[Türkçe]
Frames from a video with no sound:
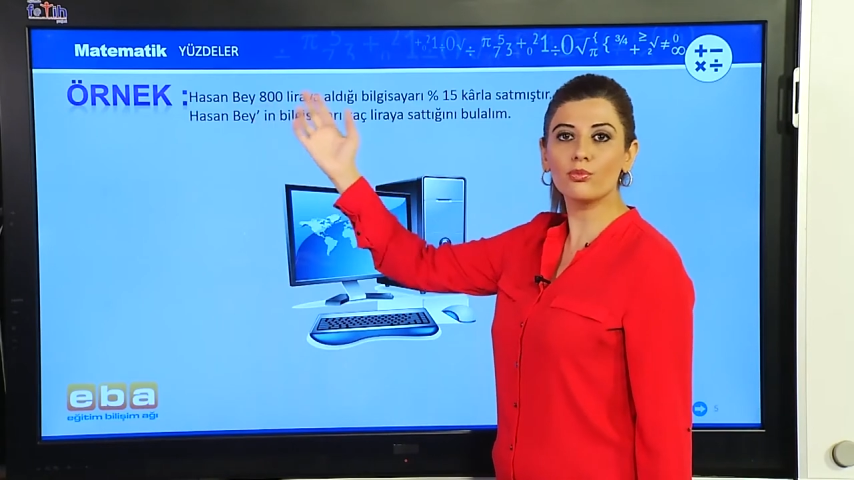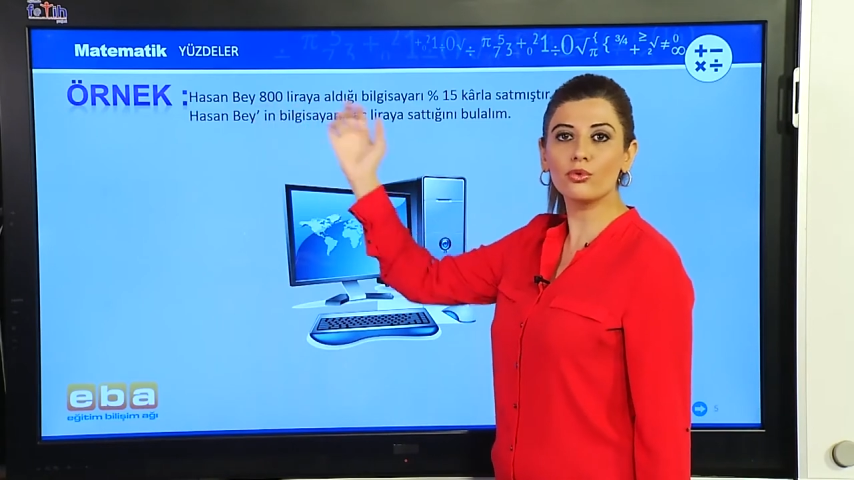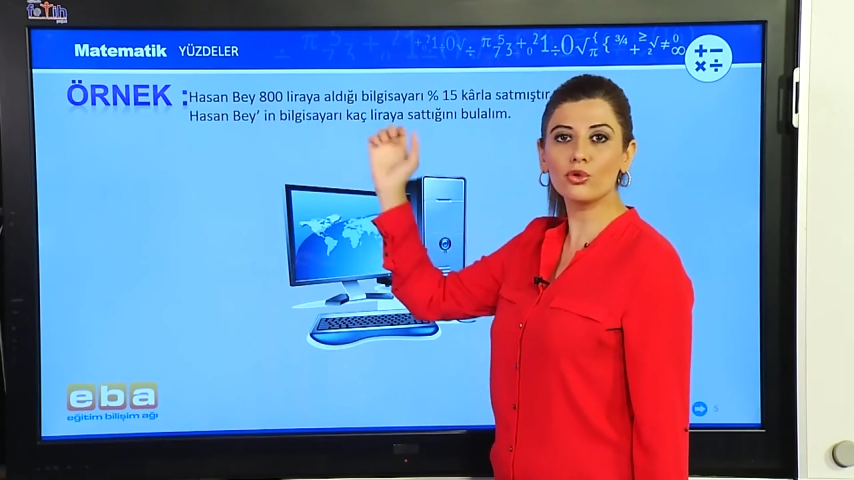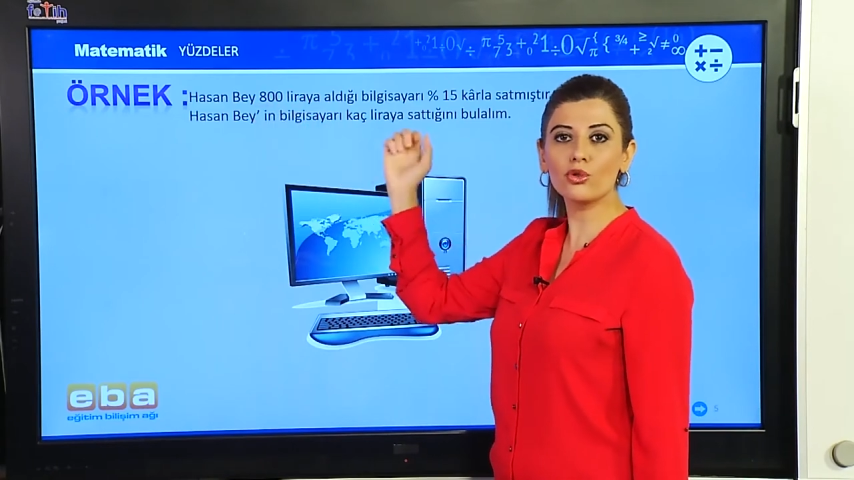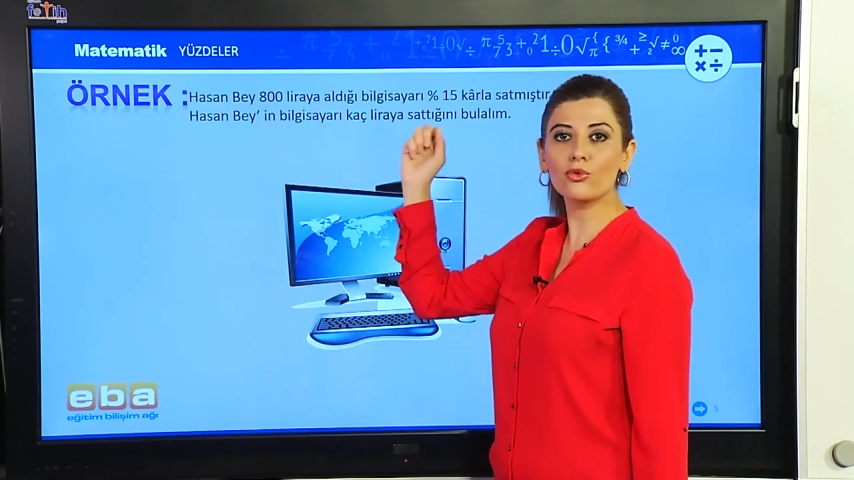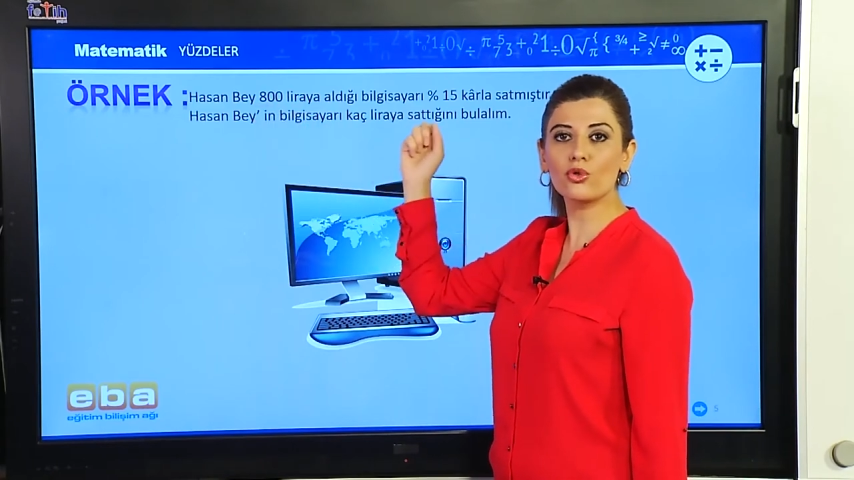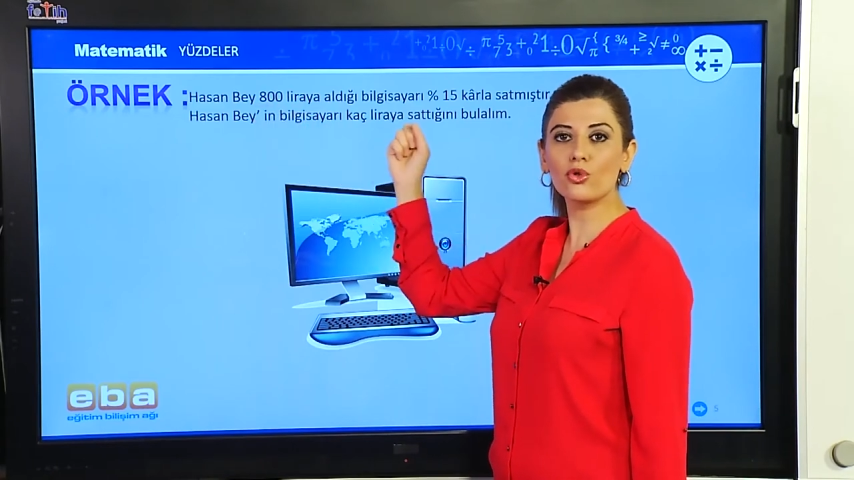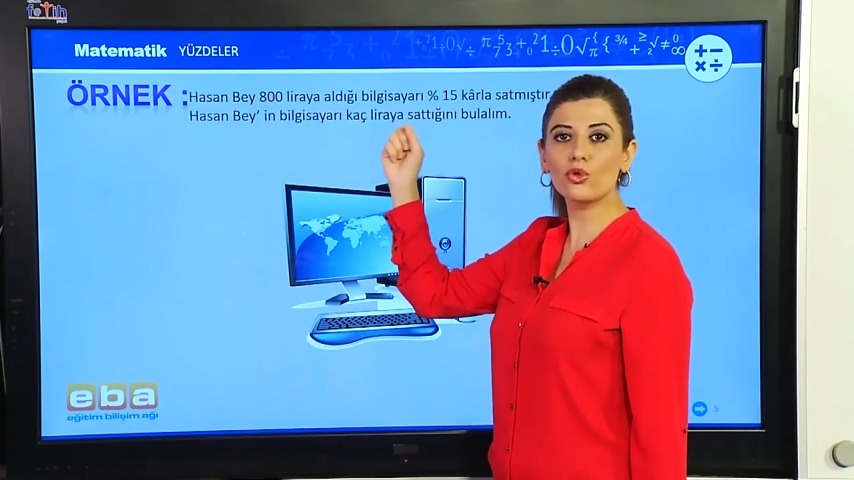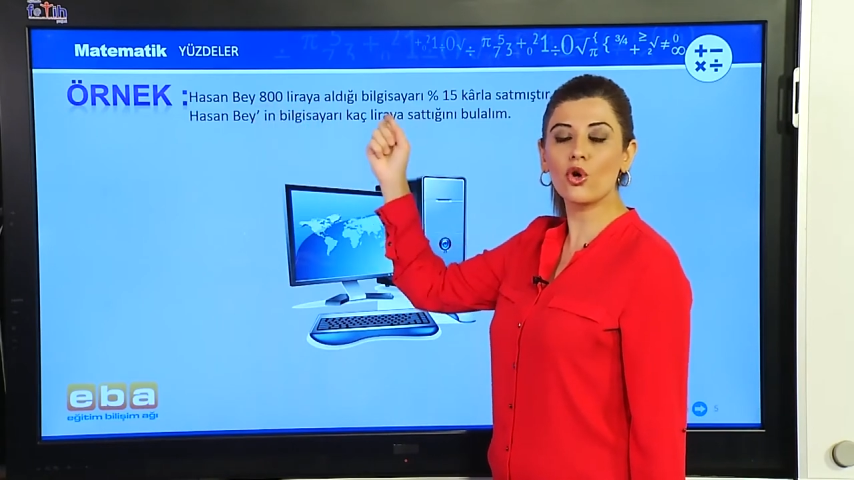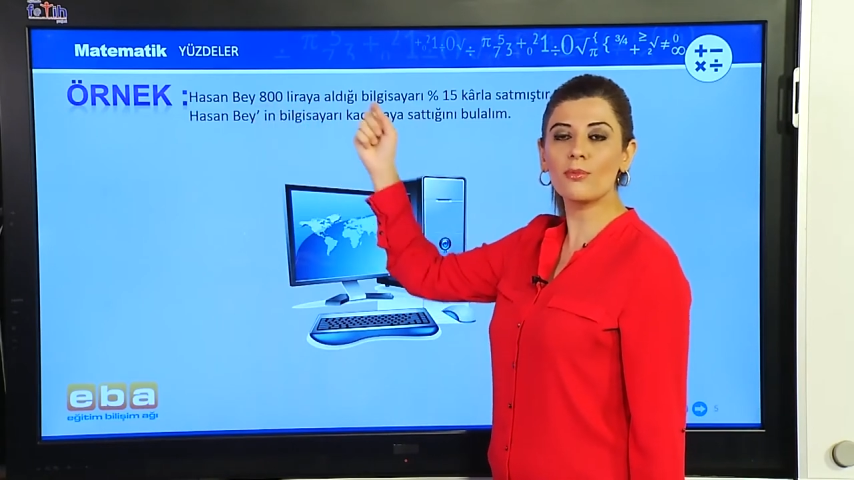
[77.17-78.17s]
bulduğumuz
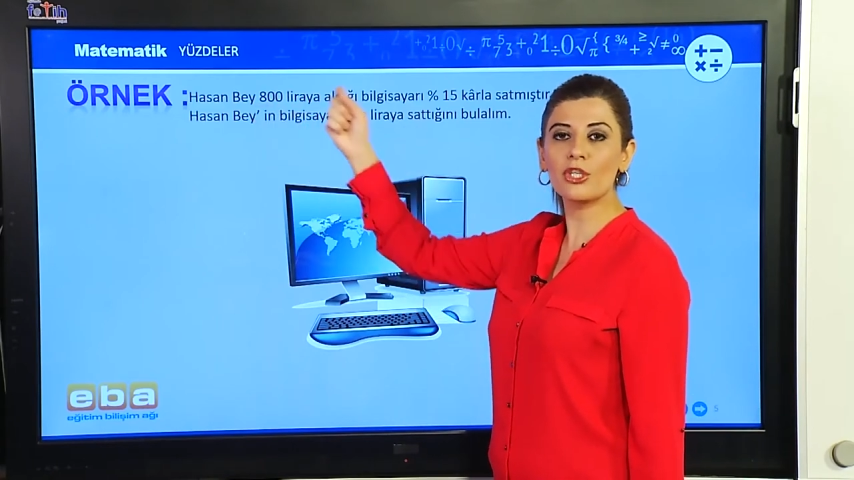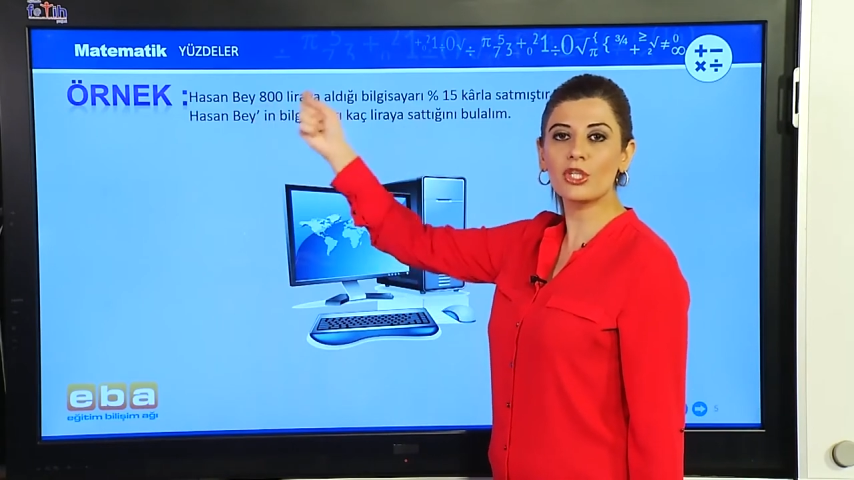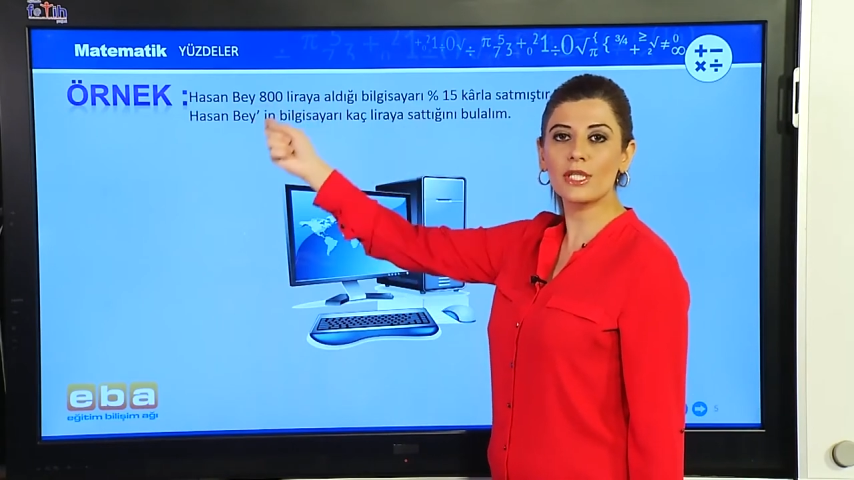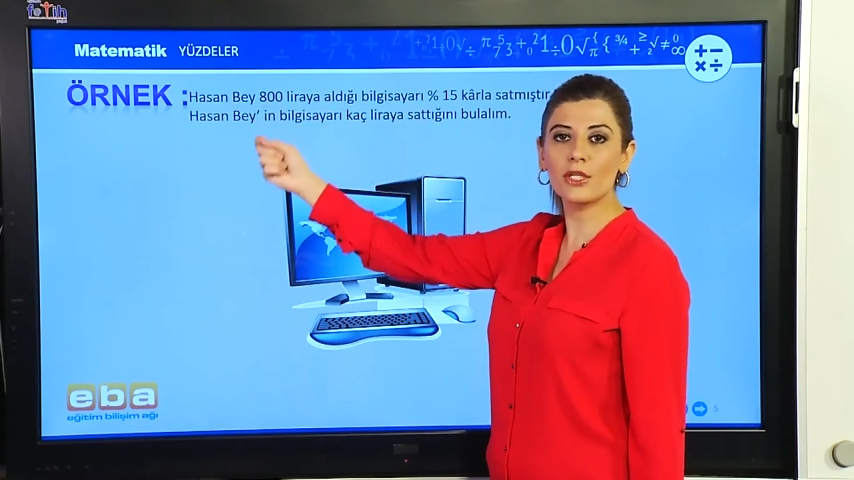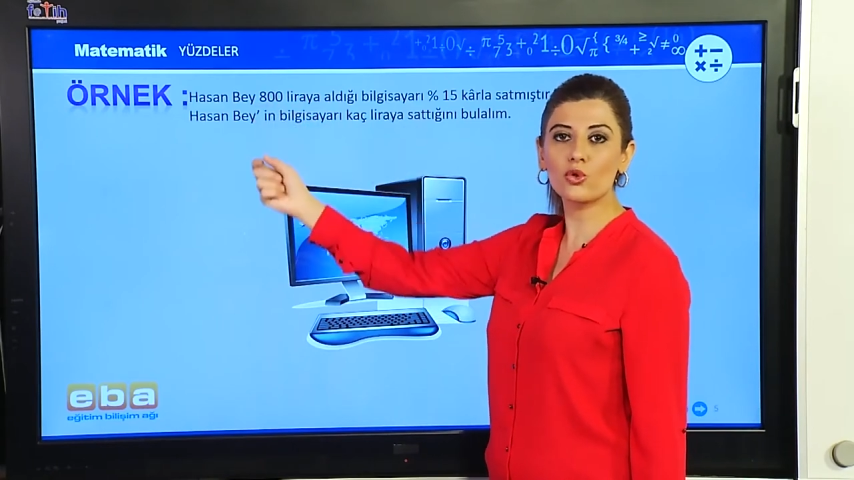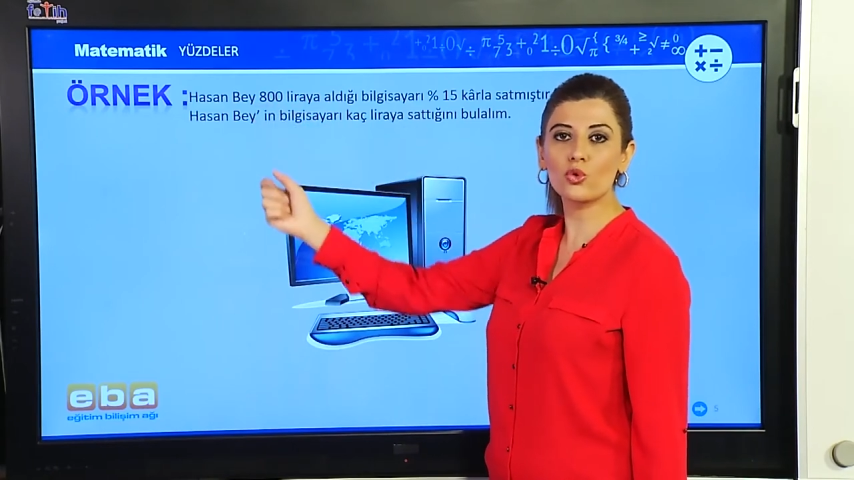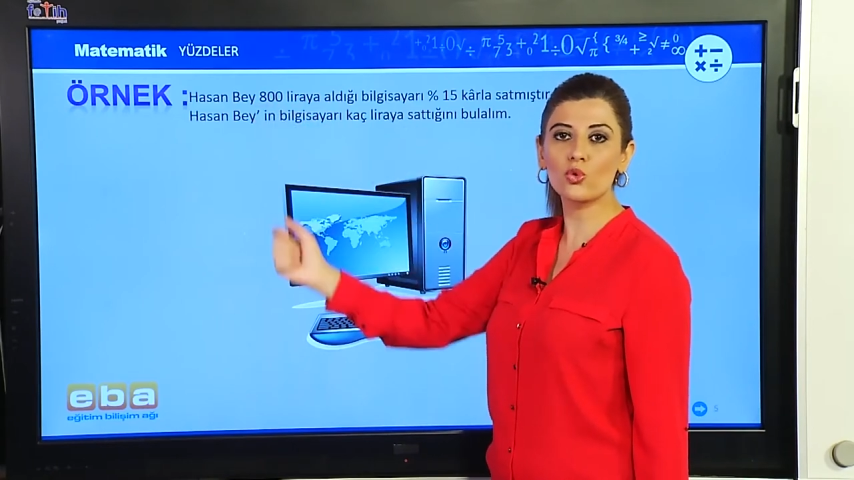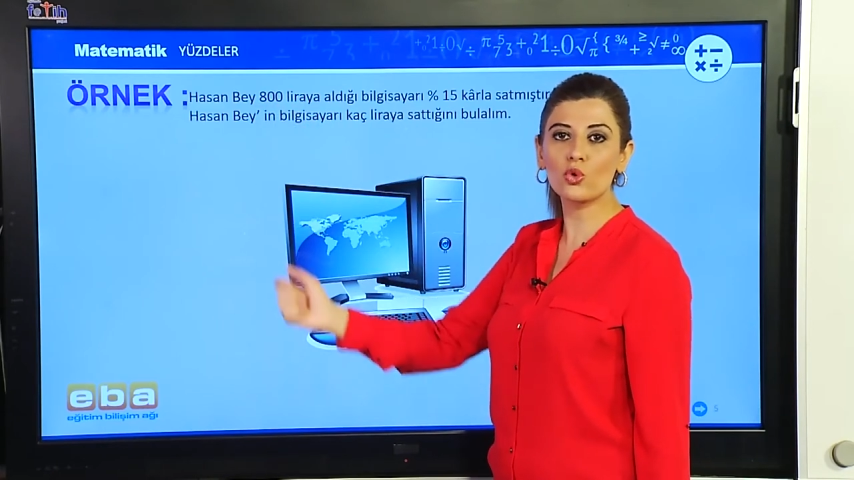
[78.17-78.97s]
%15'i 8'in